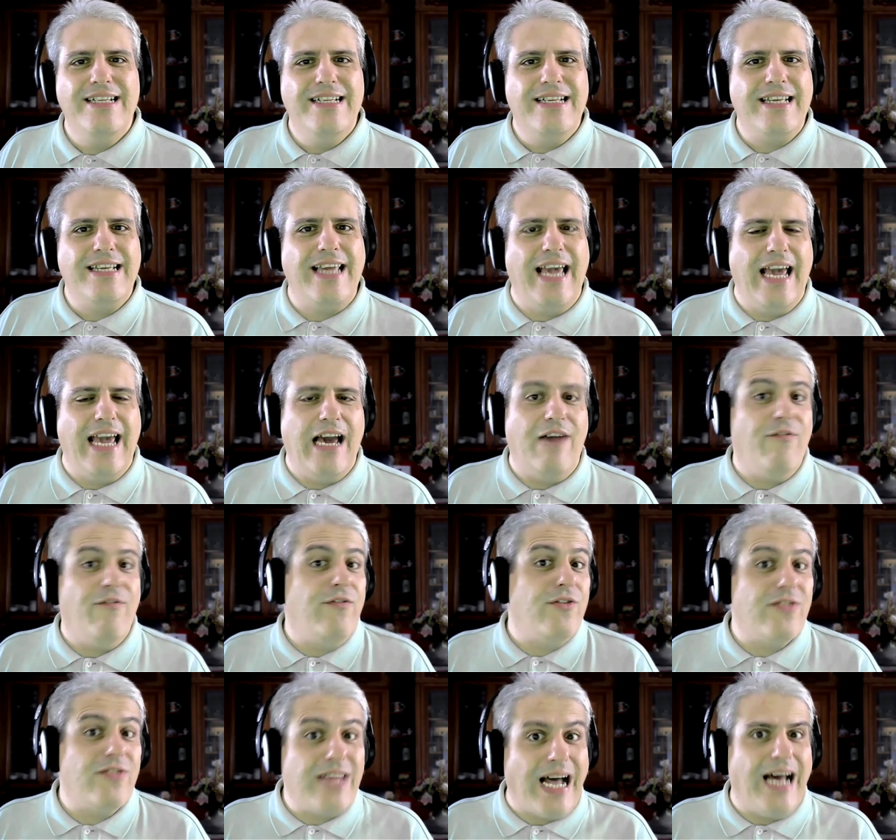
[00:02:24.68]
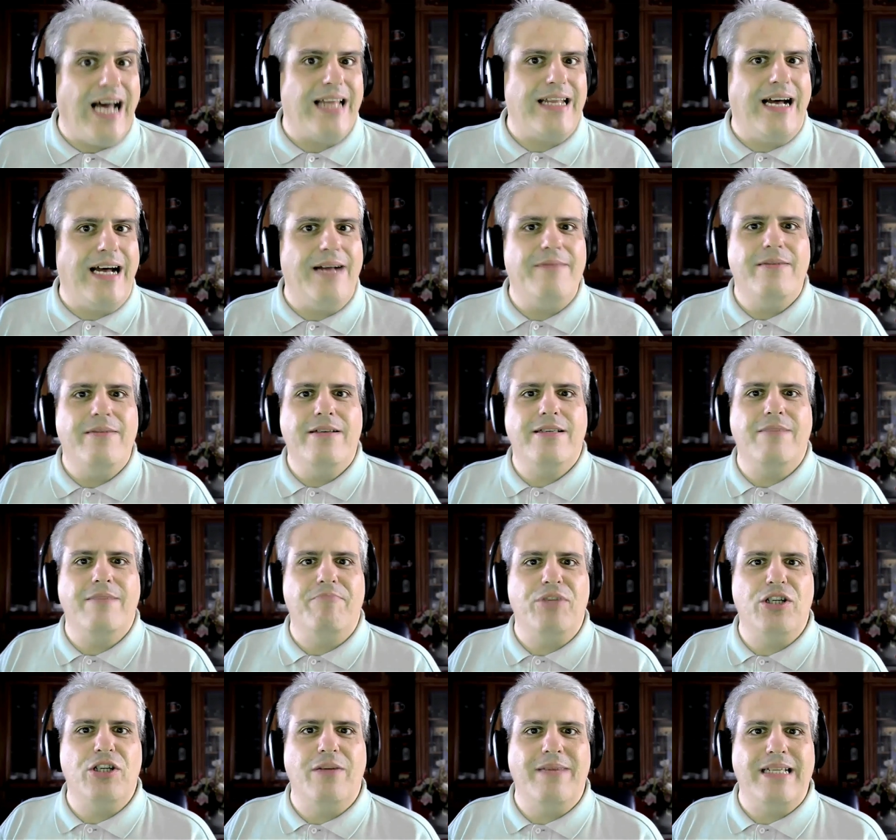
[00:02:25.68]
che è affondata
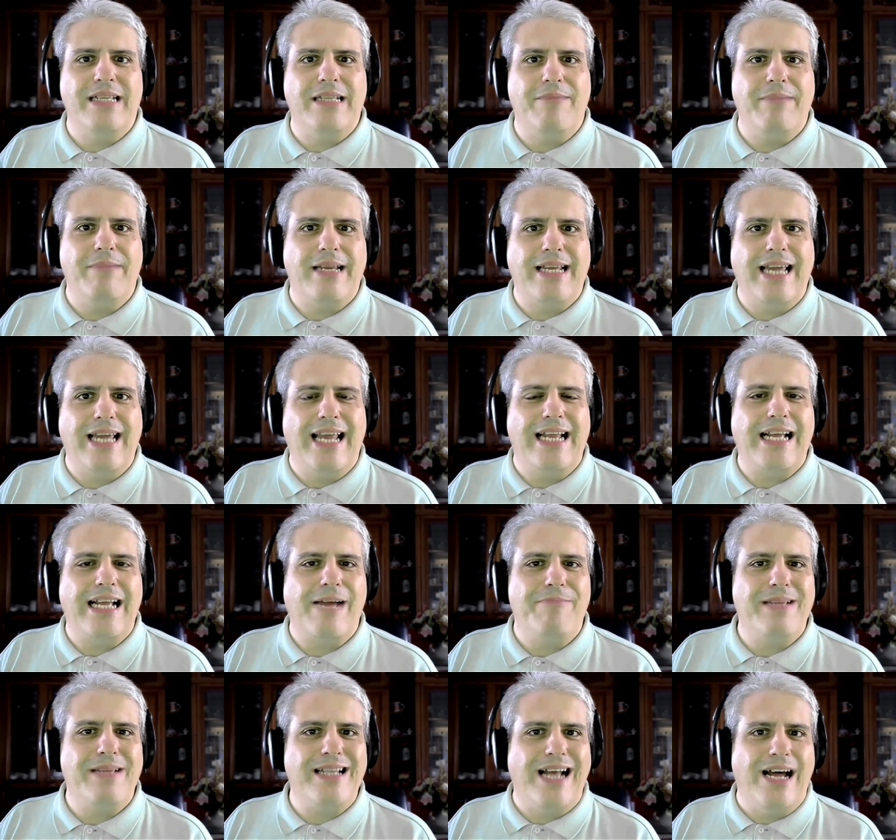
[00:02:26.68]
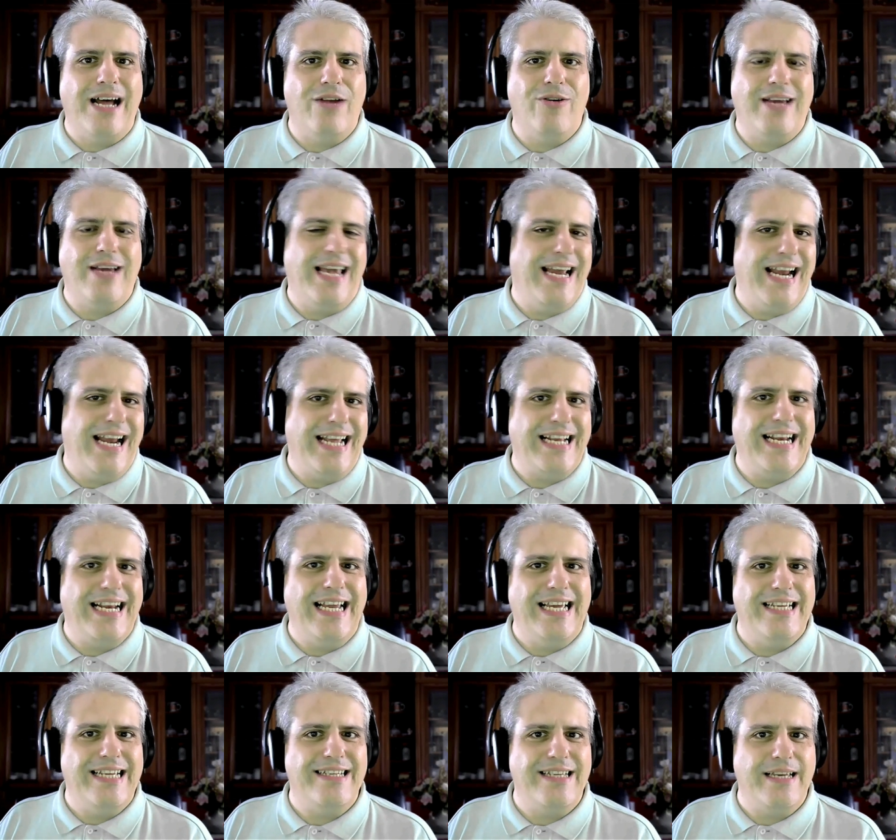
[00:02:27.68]
semplicemente perché il capitano, che era
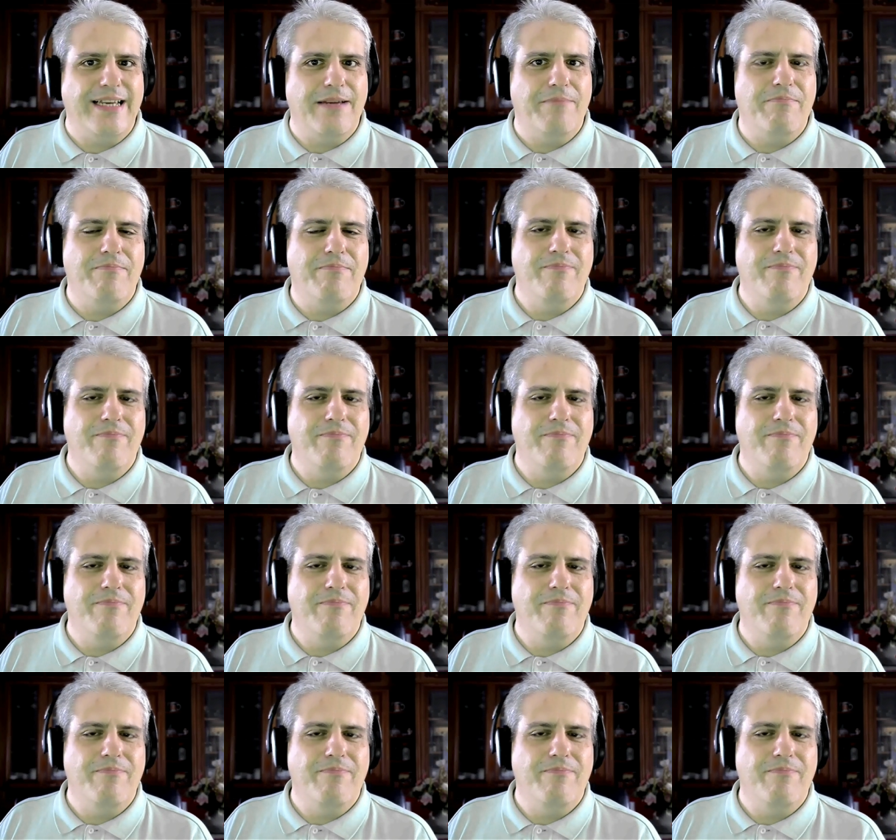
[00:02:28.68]
inglese,